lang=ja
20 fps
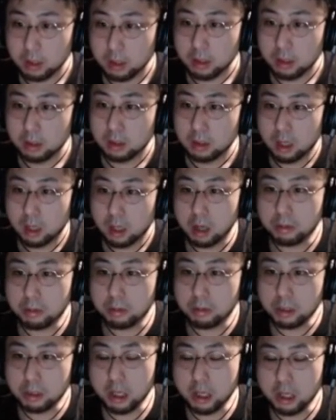歌舞
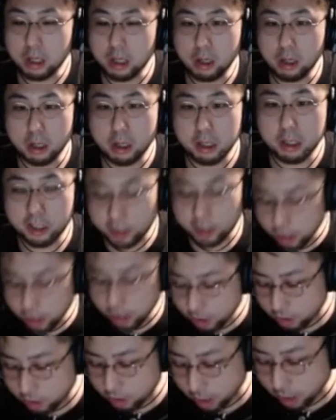伎、あ、西新宿
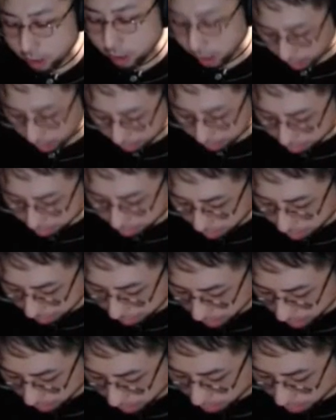だから歌舞伎まで
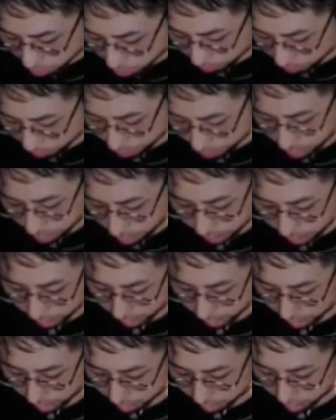20分ぐらいかな、
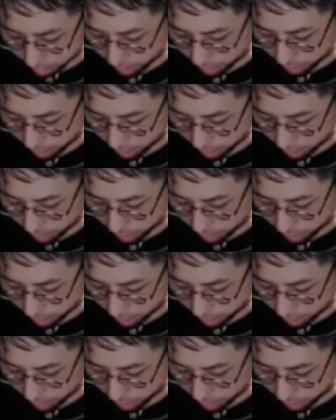歩いて。